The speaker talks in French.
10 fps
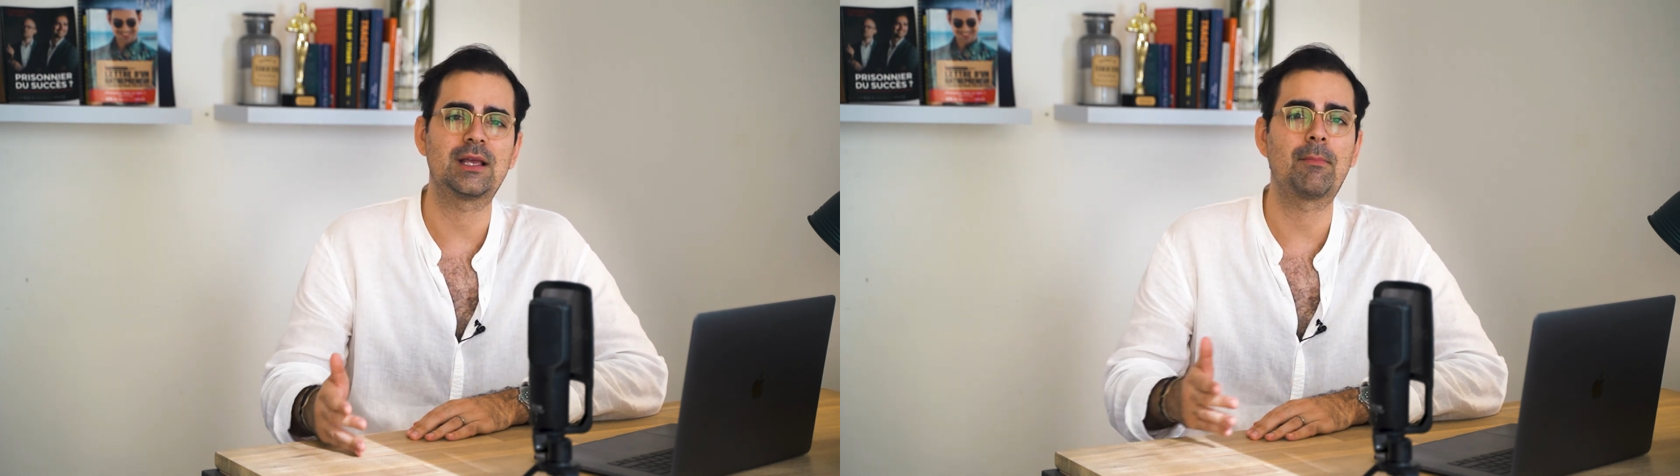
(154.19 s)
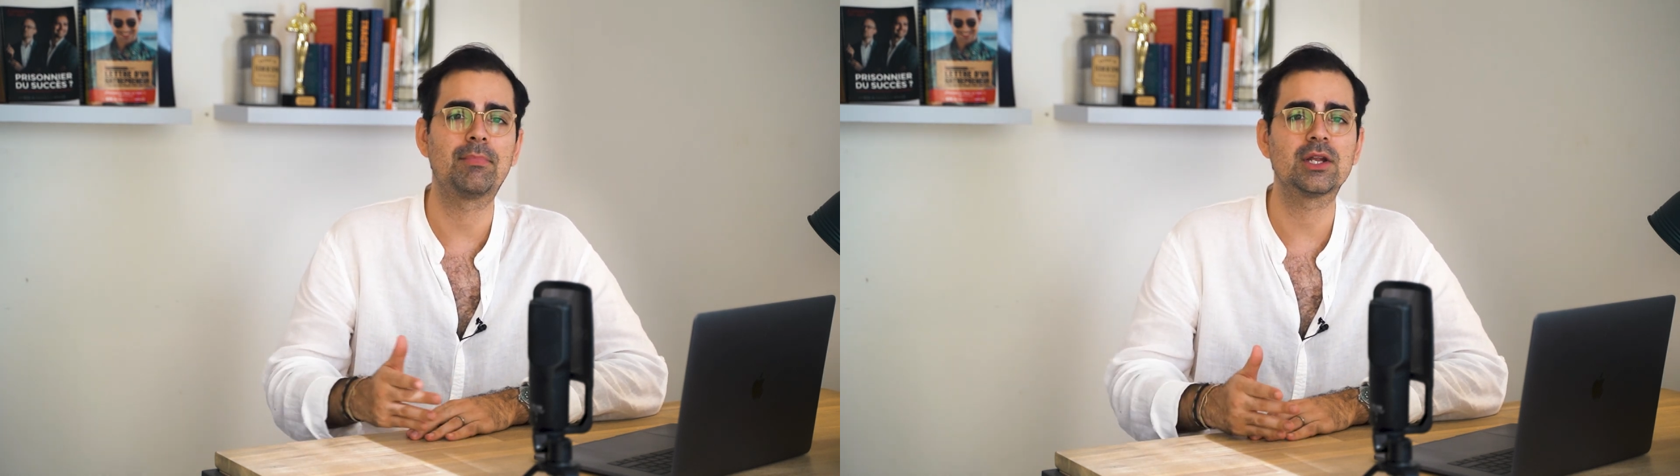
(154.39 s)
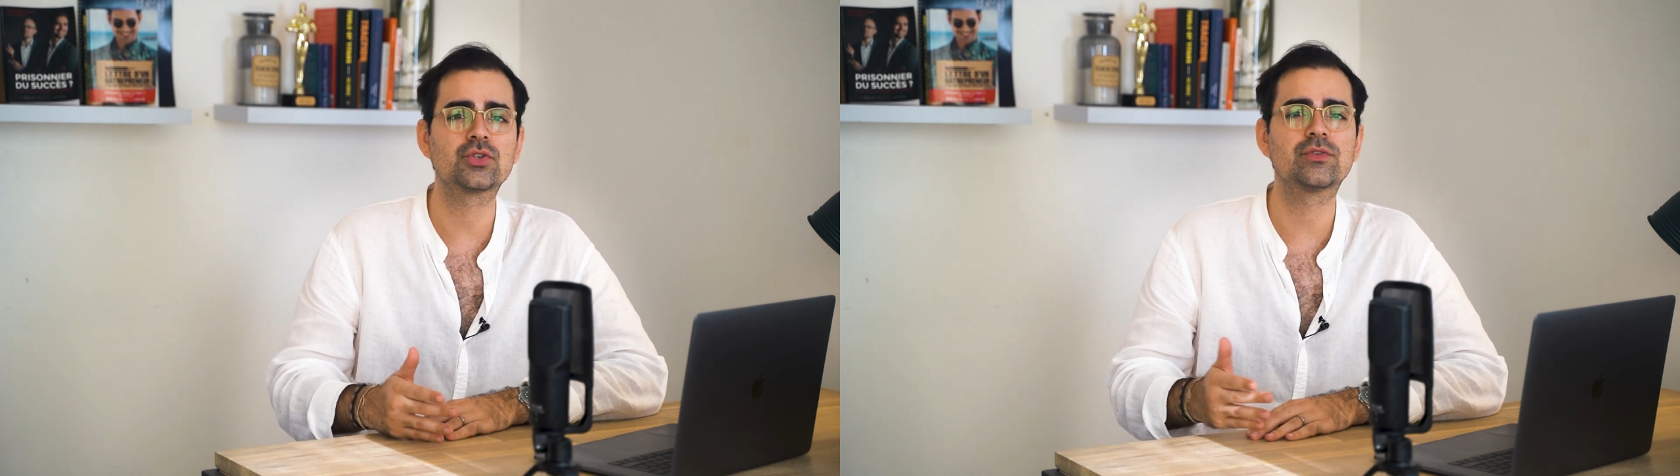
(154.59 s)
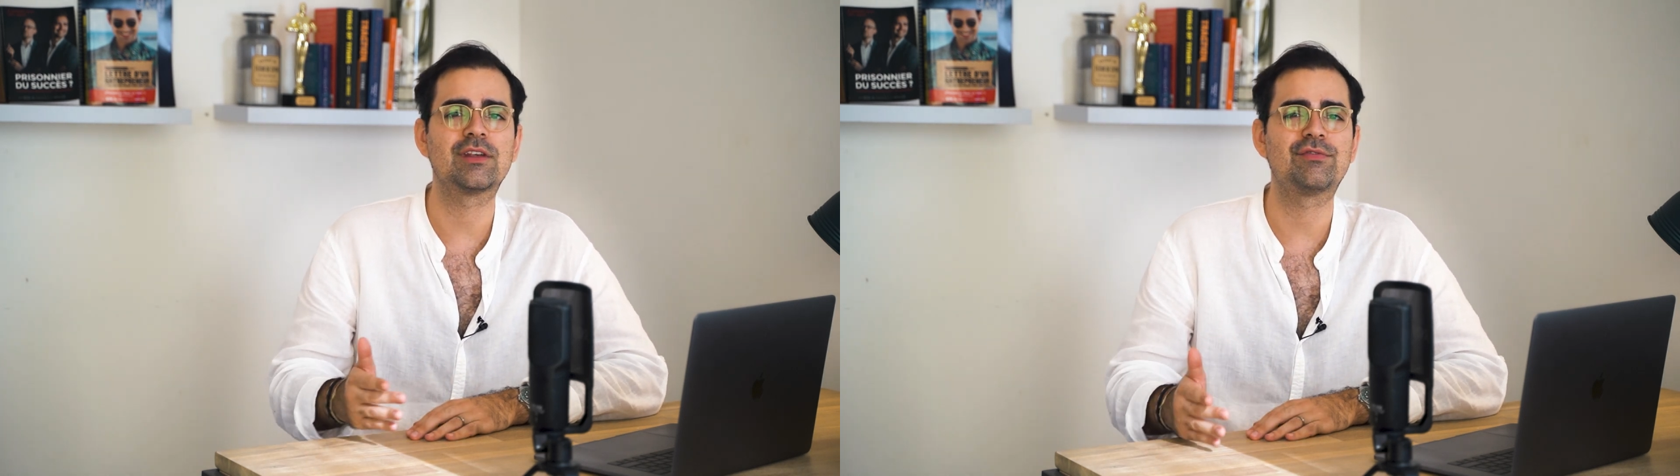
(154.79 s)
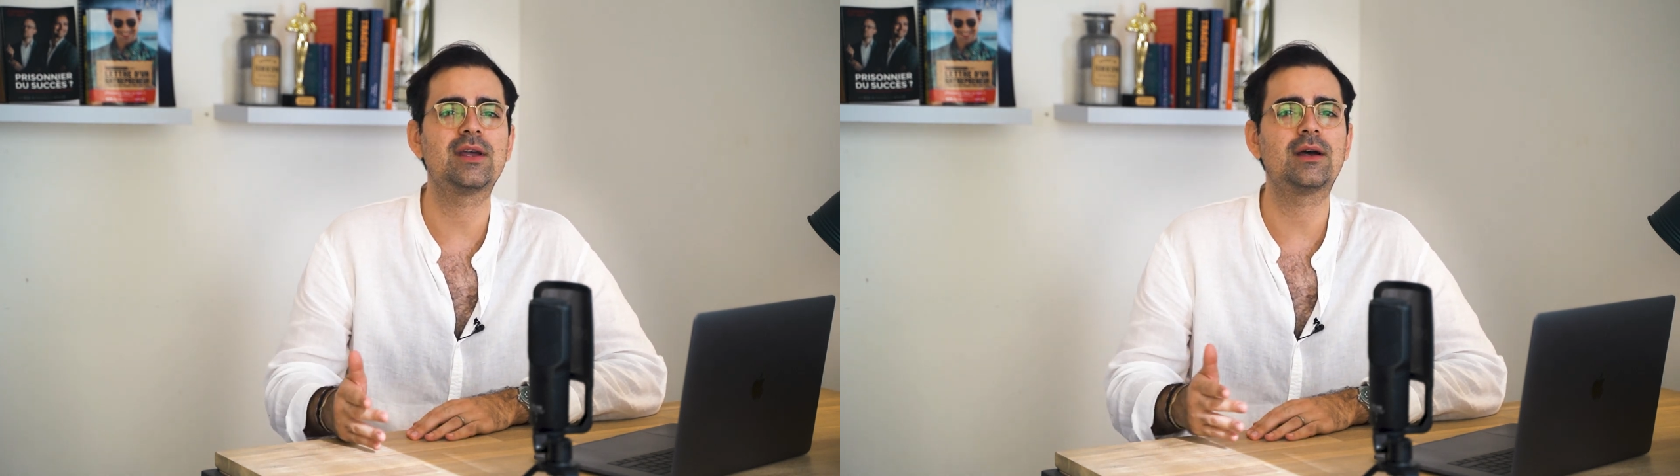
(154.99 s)
il y a plein de choses
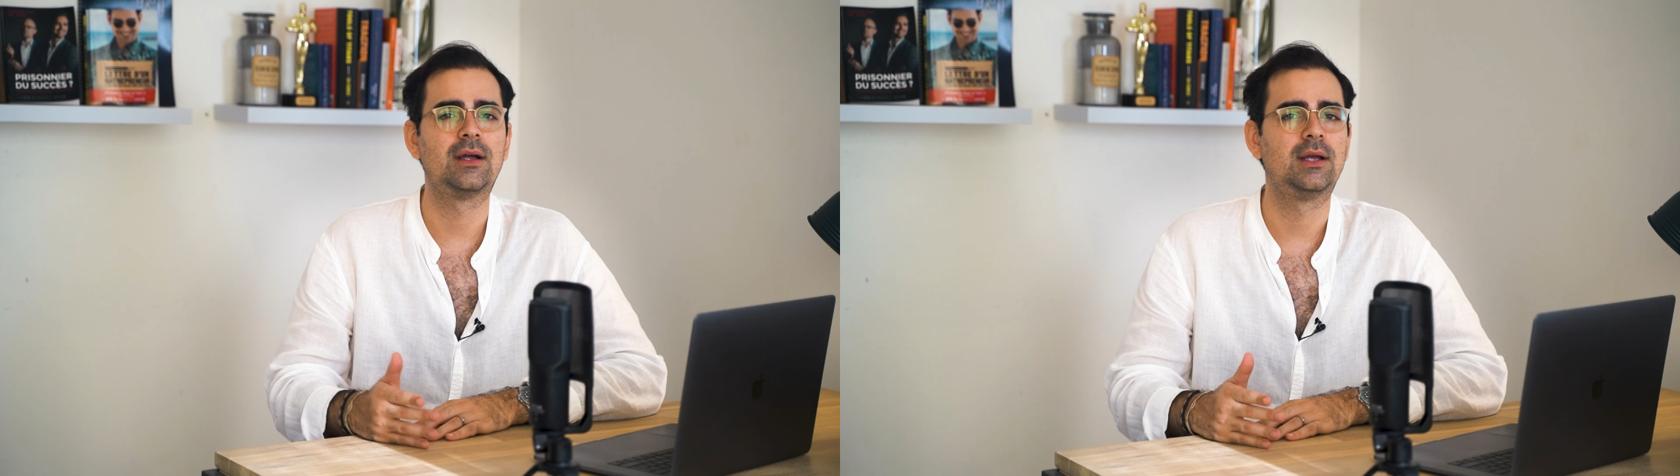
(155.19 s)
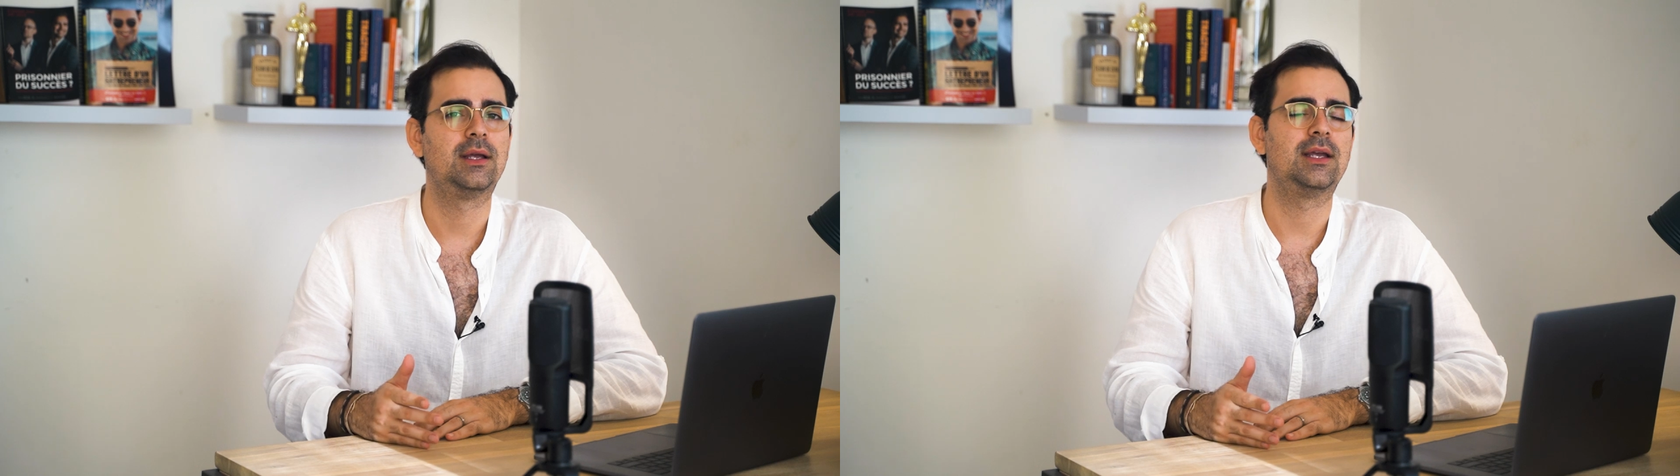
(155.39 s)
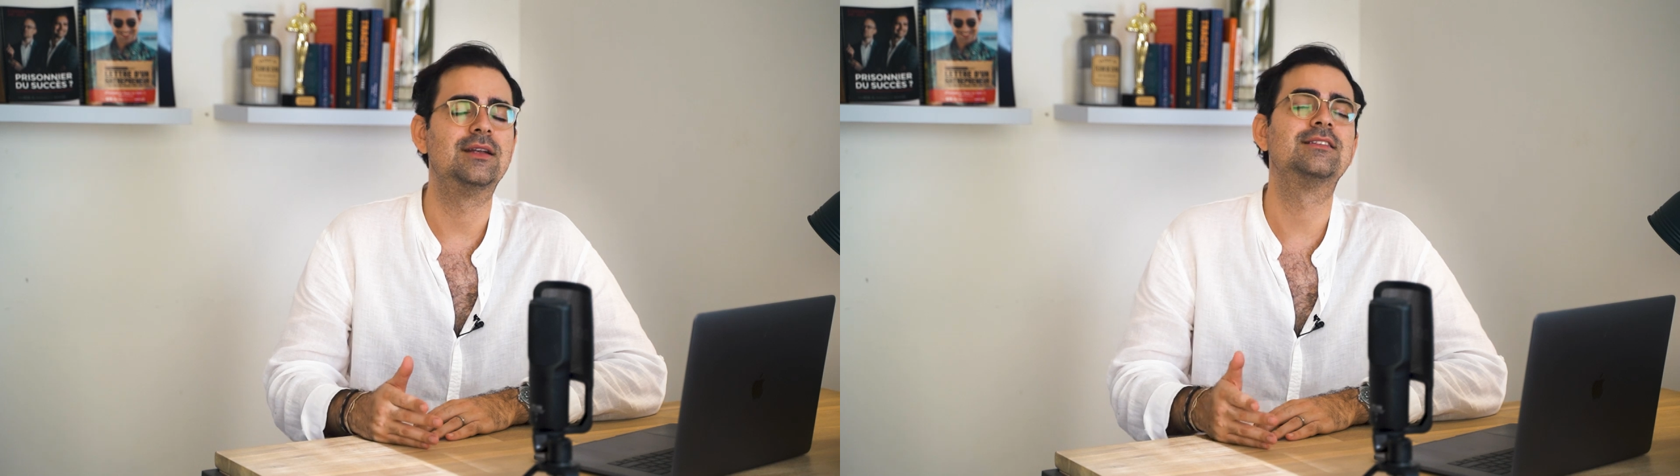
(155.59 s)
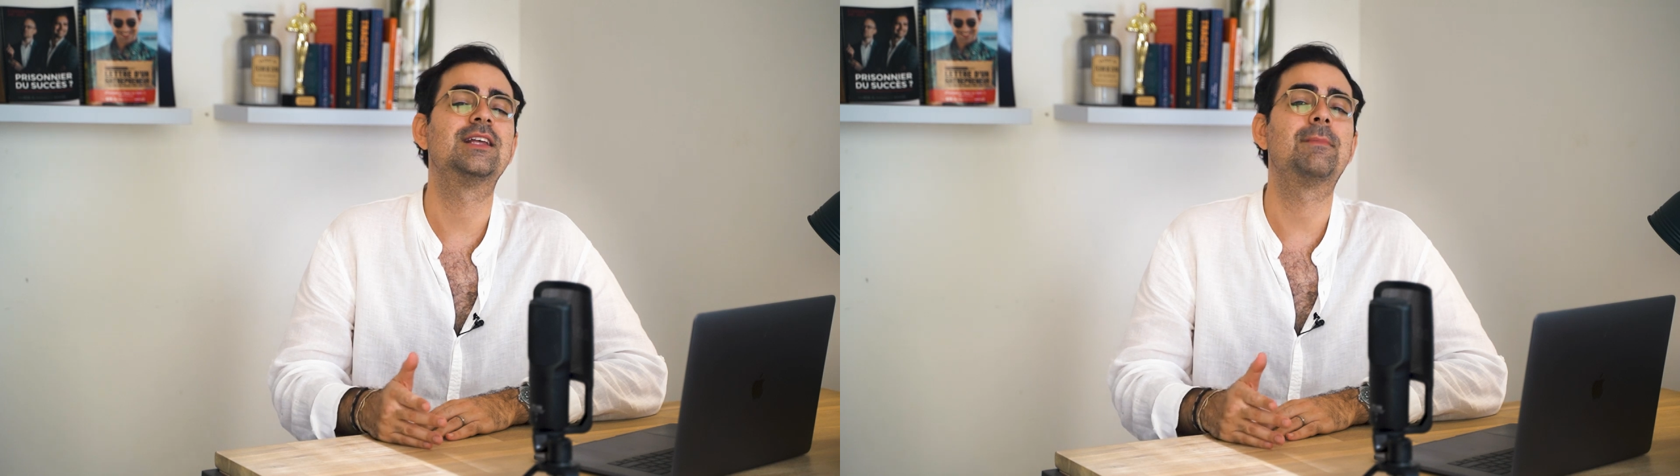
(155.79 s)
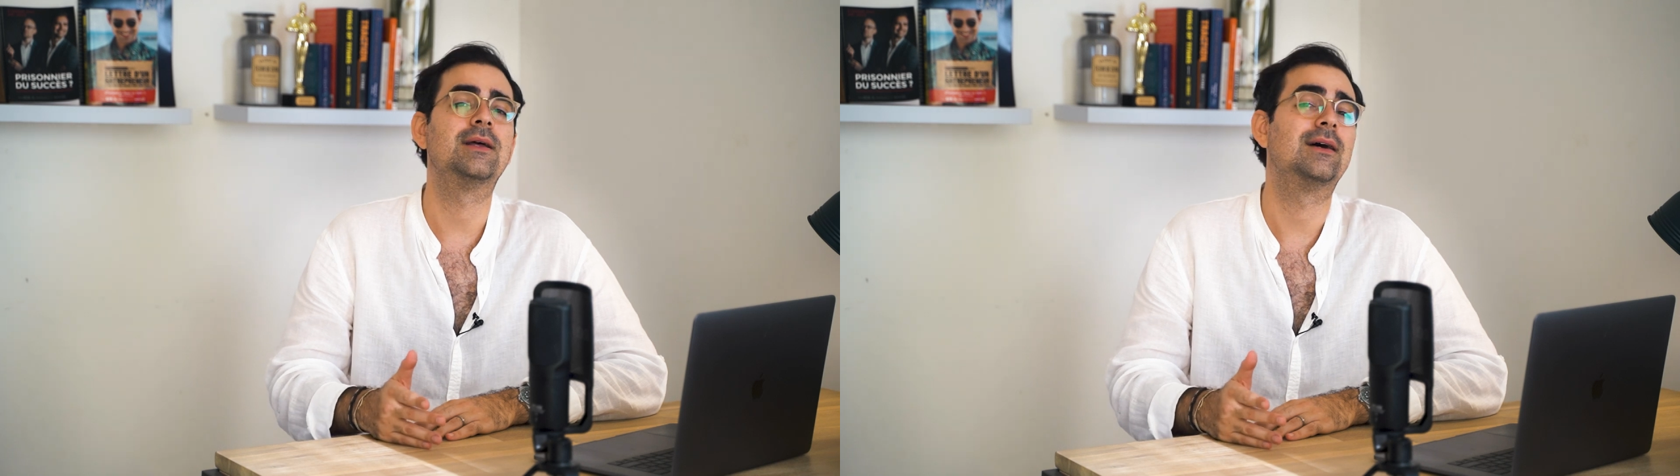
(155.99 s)
à faire, et des
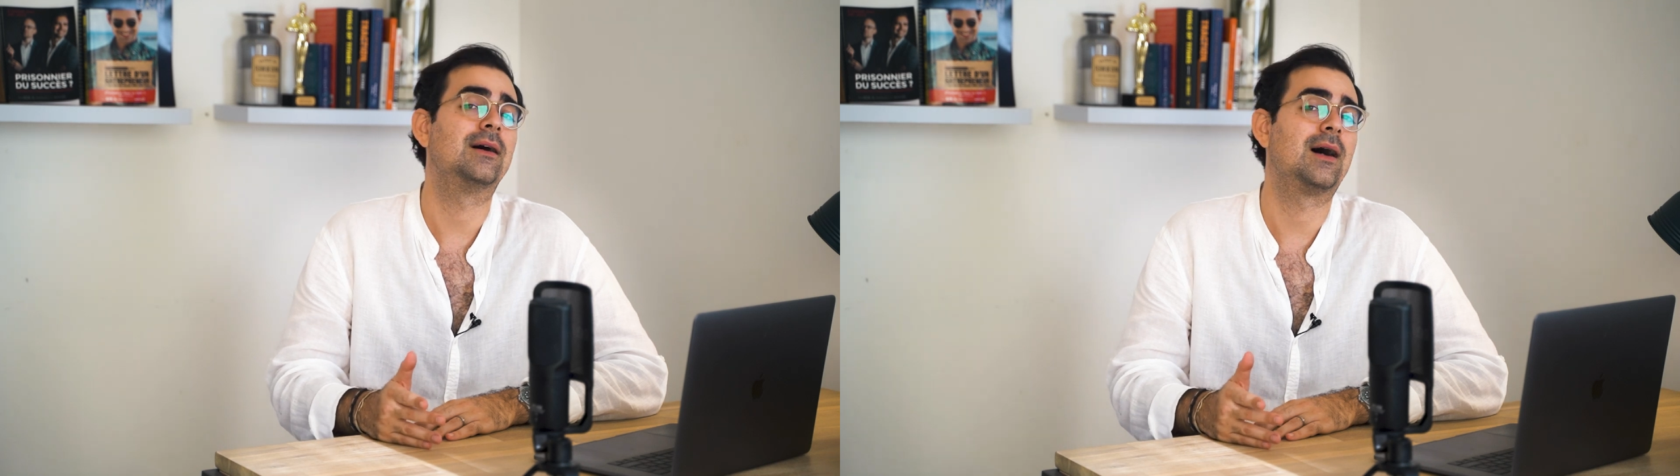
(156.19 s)
étapes